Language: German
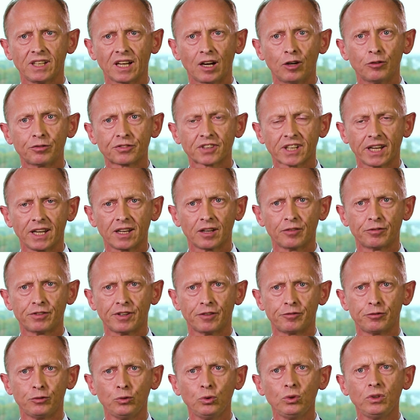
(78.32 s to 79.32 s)
die Aufträge
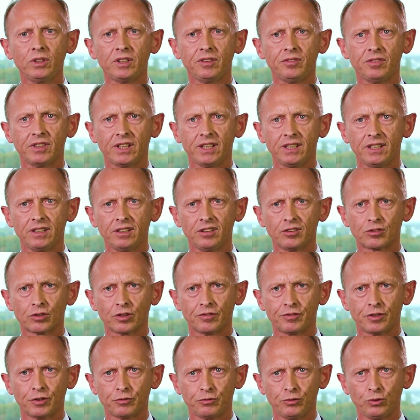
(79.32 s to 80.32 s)
verfügen, die wir ihnen
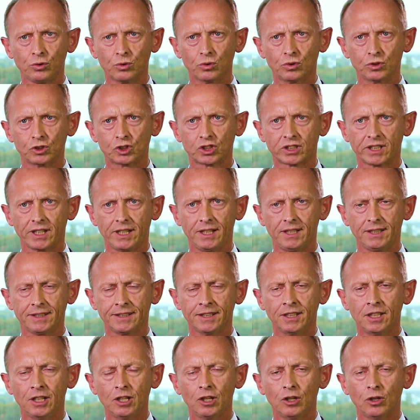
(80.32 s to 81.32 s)
zur Verfügung stellen.
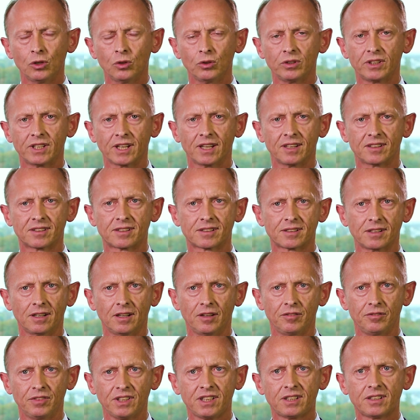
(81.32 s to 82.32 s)
Und das
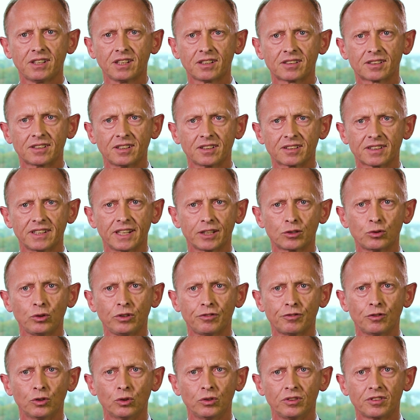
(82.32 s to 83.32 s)
äh, Wichtigste ist
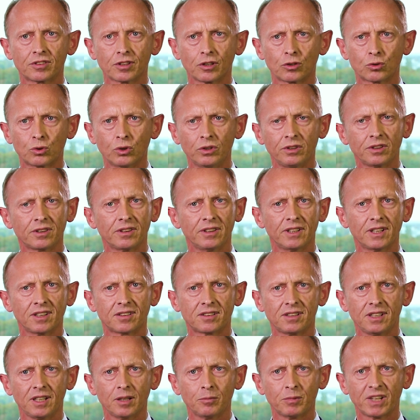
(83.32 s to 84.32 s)
natürlich für unsere Kunden,
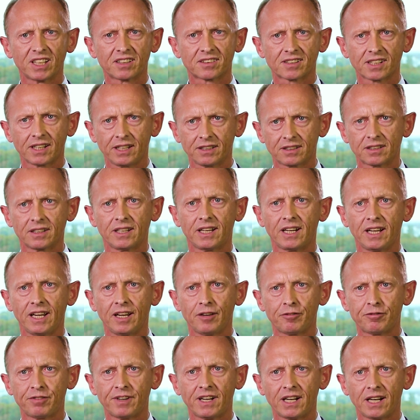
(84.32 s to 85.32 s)
dass sie immer zeitnah
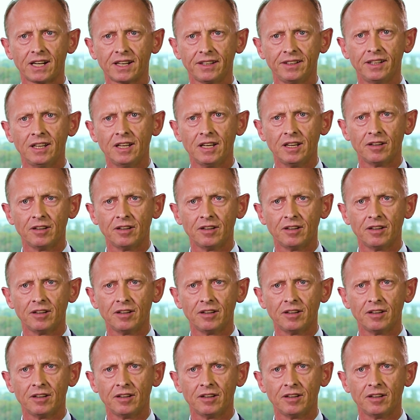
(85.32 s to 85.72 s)
erfahren,